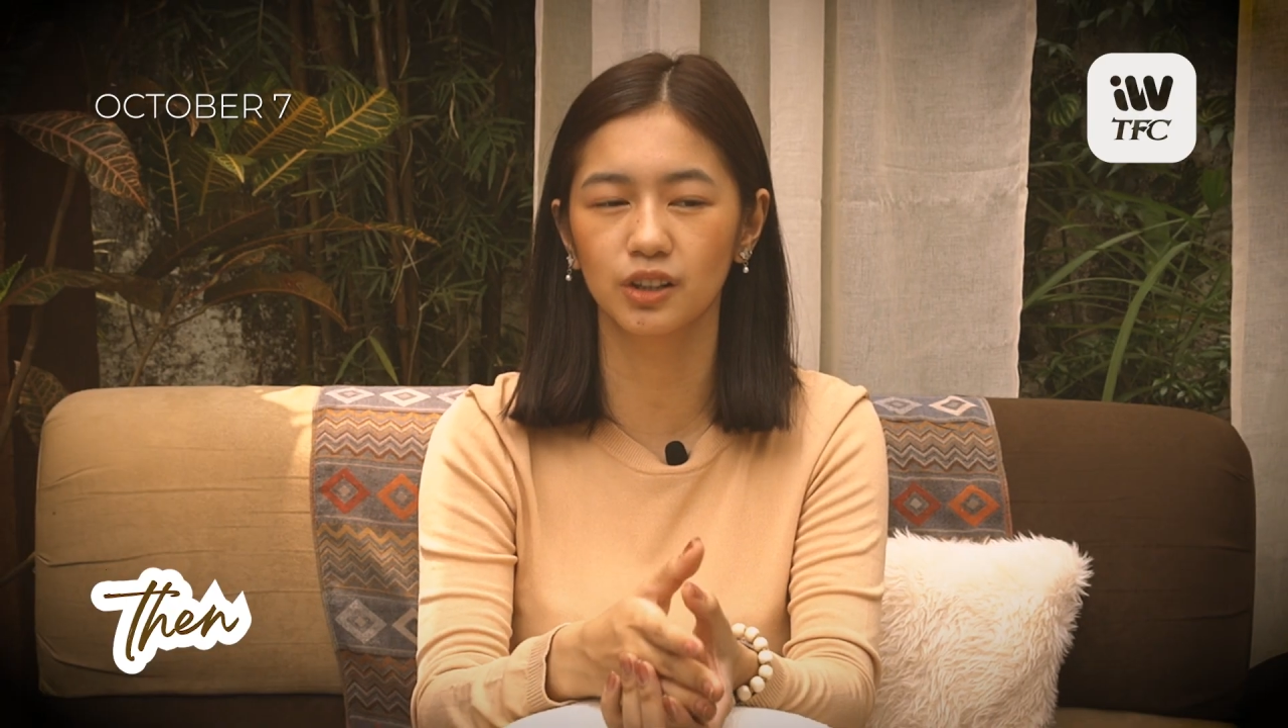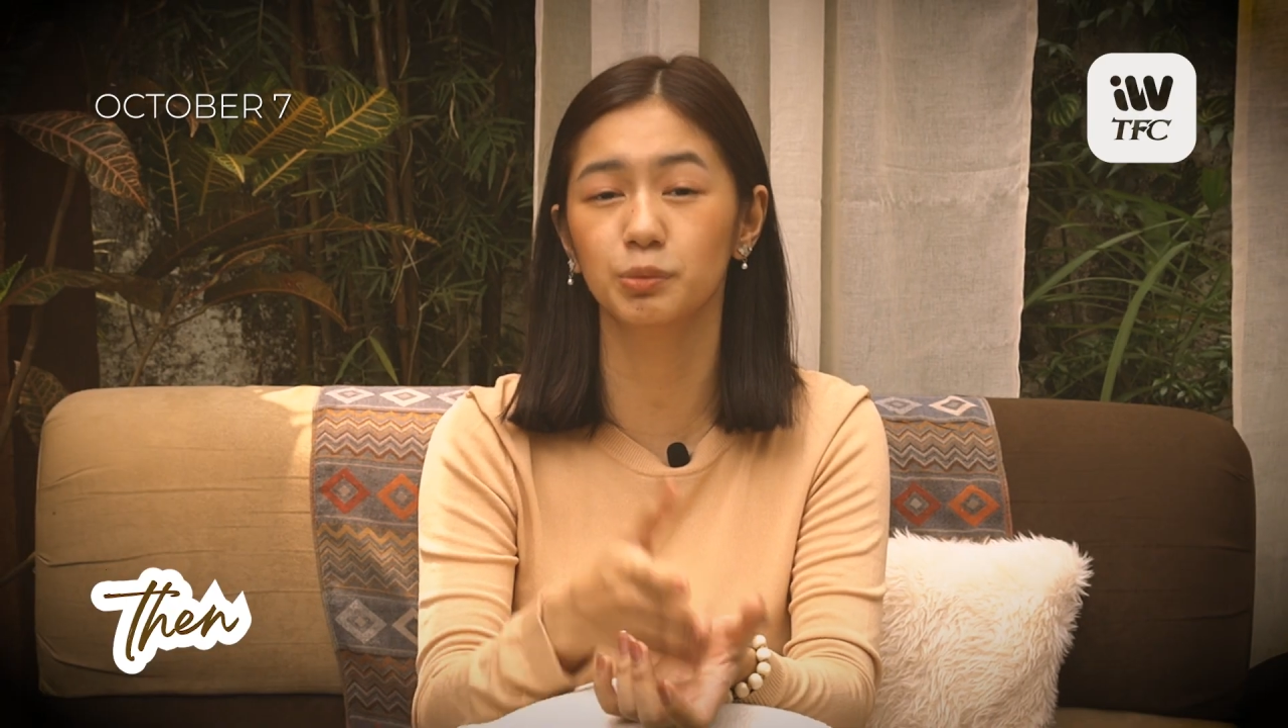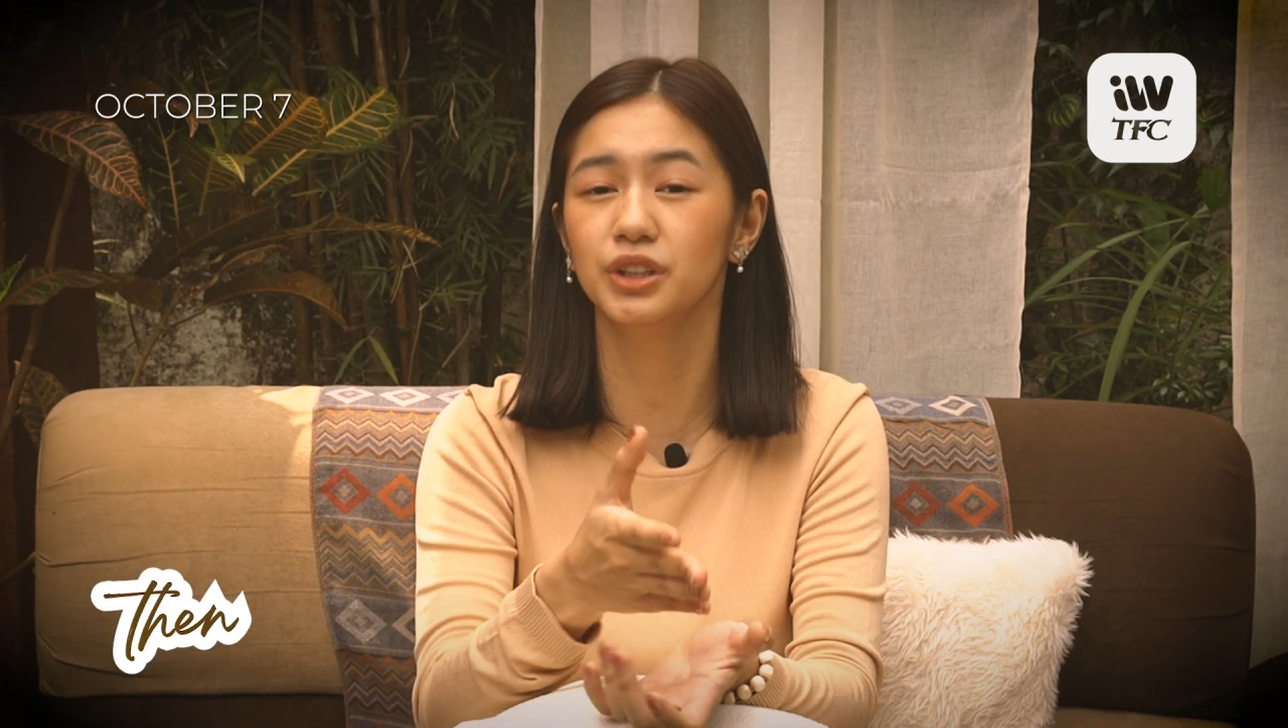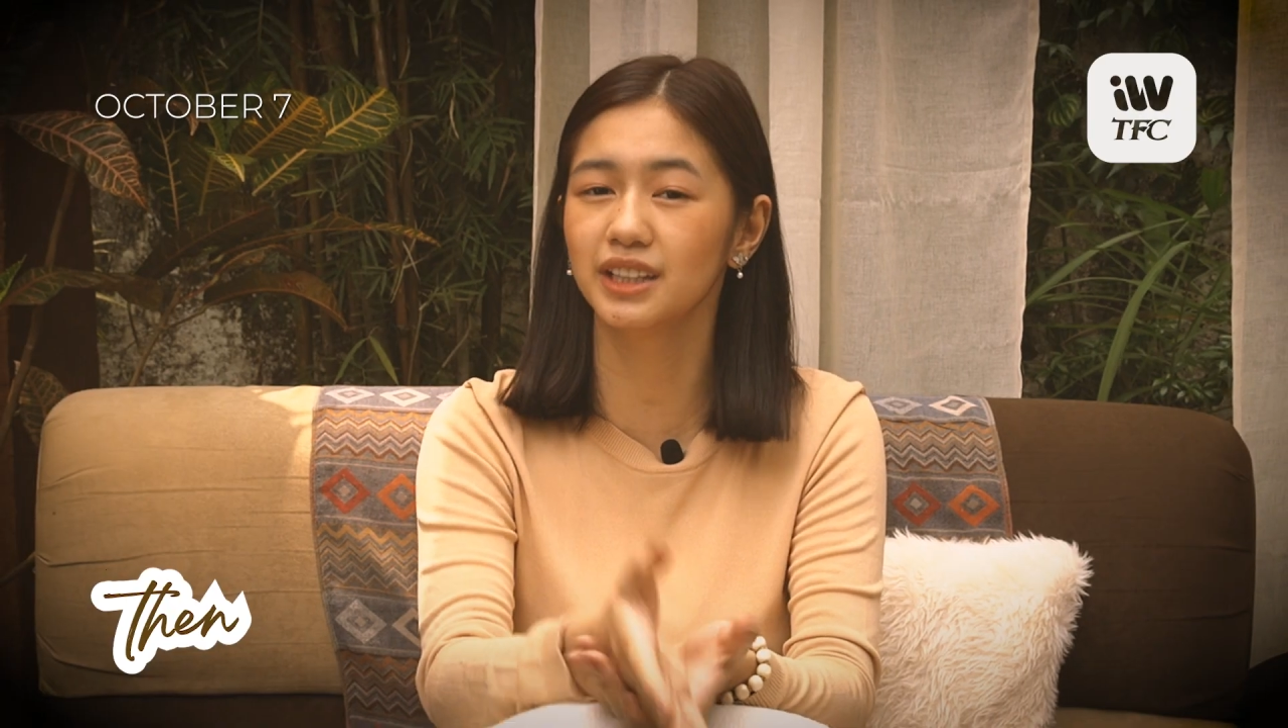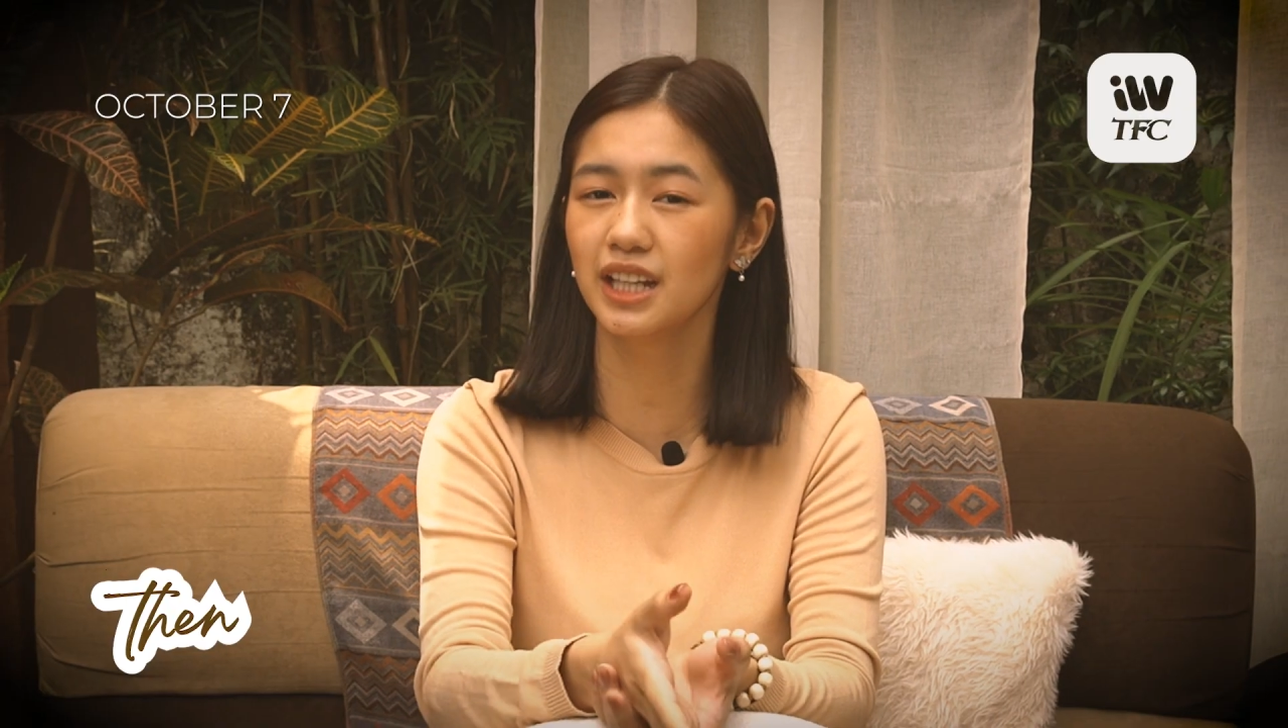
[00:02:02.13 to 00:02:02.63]

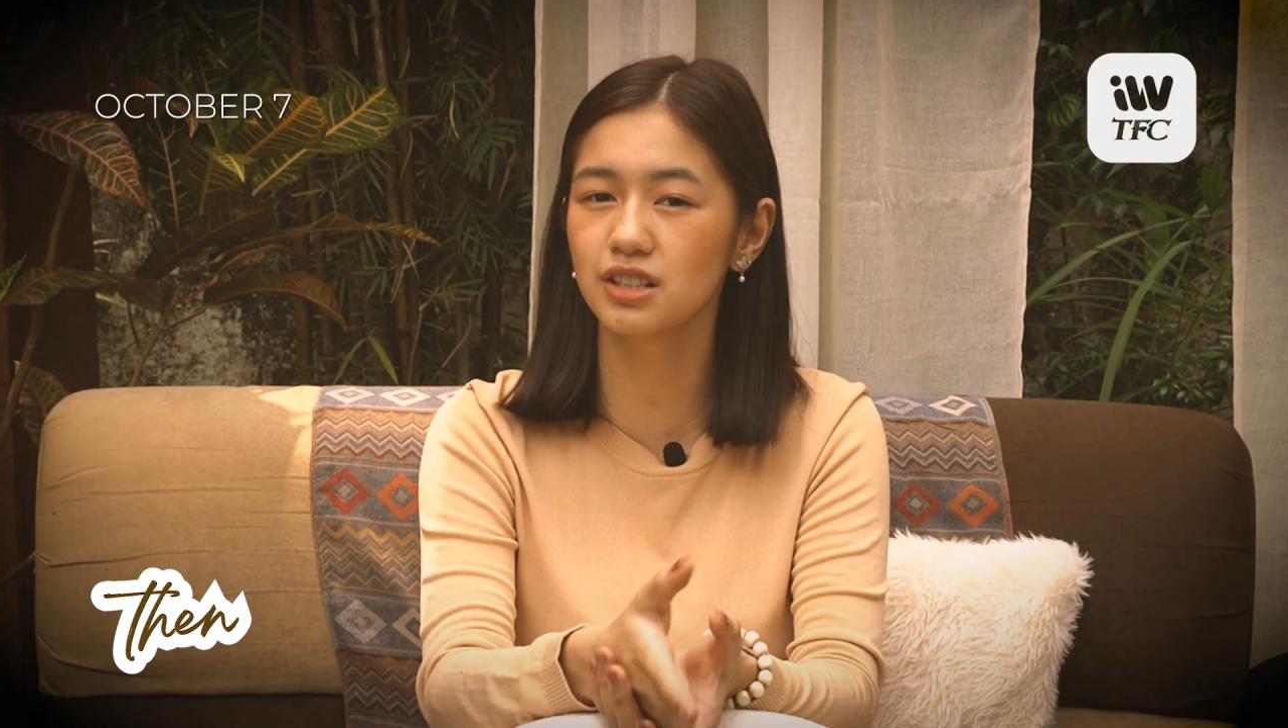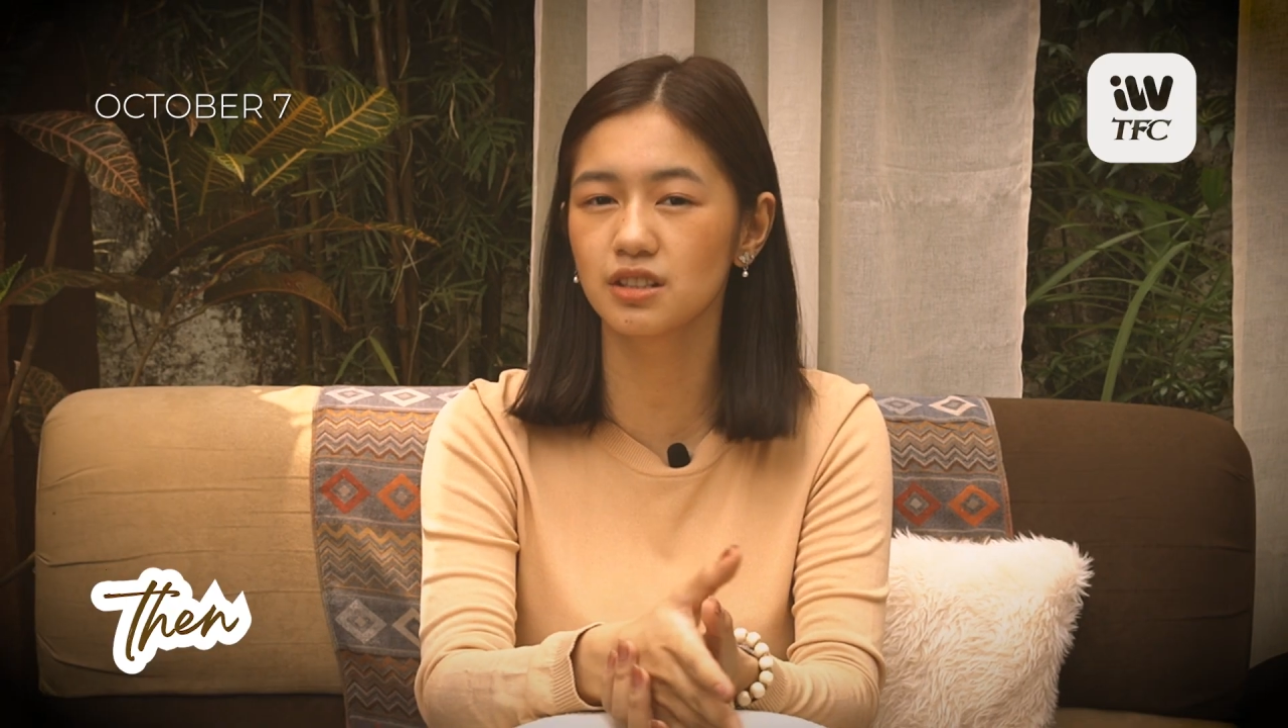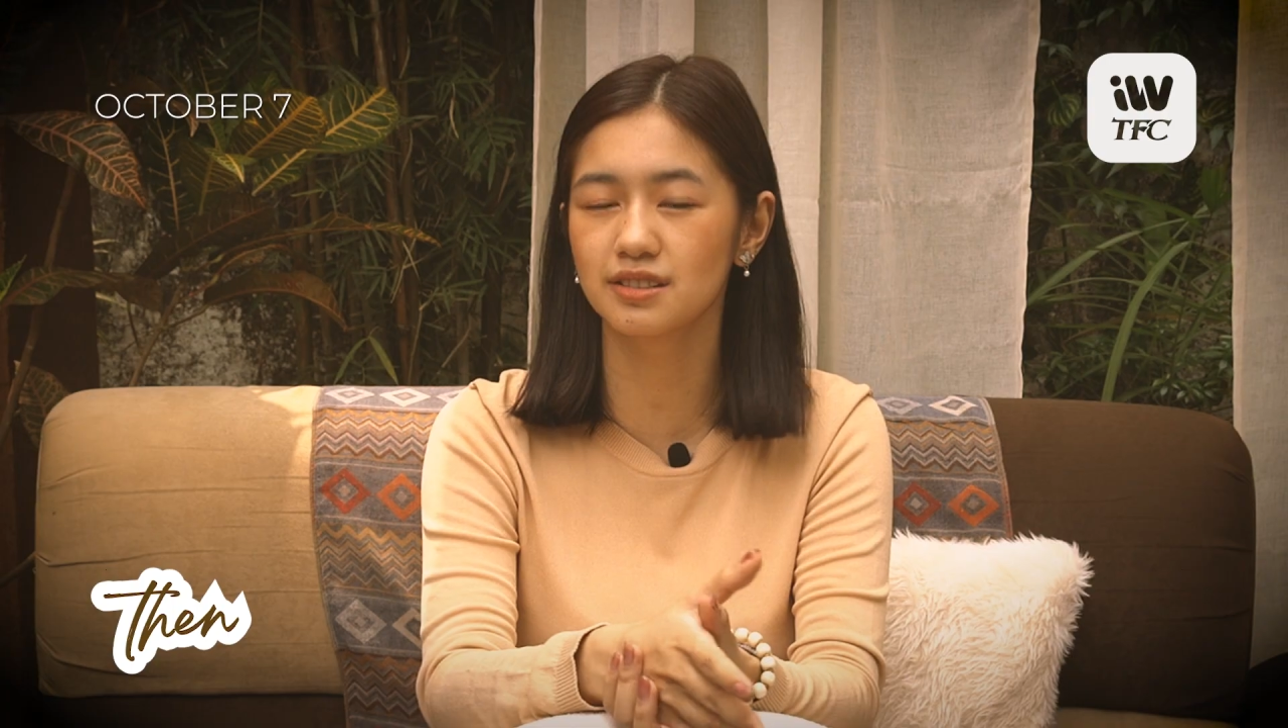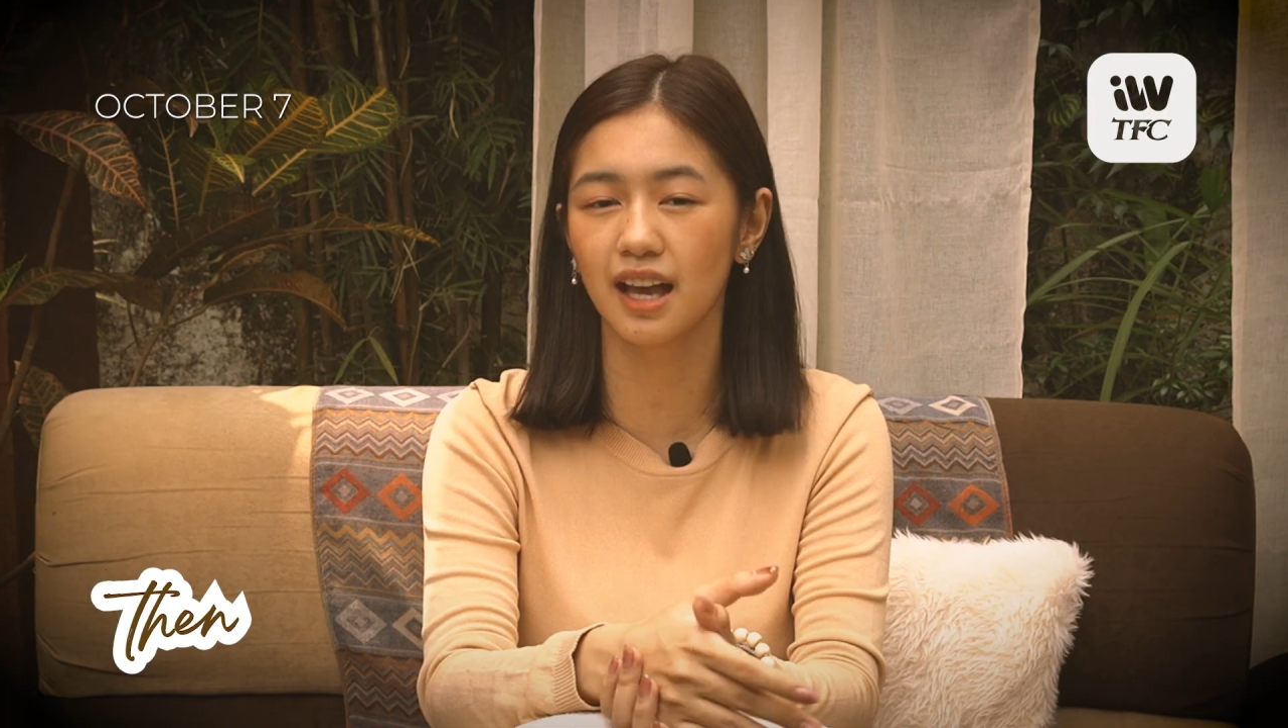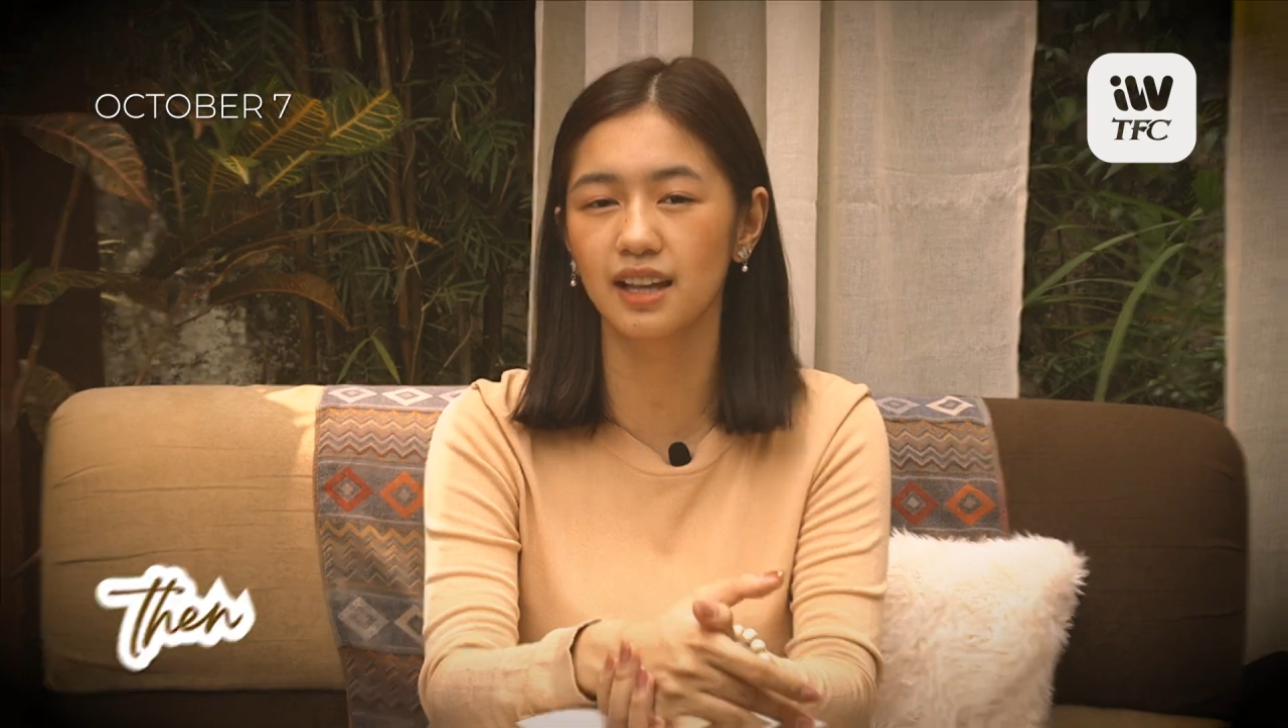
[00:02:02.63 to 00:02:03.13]
communication sa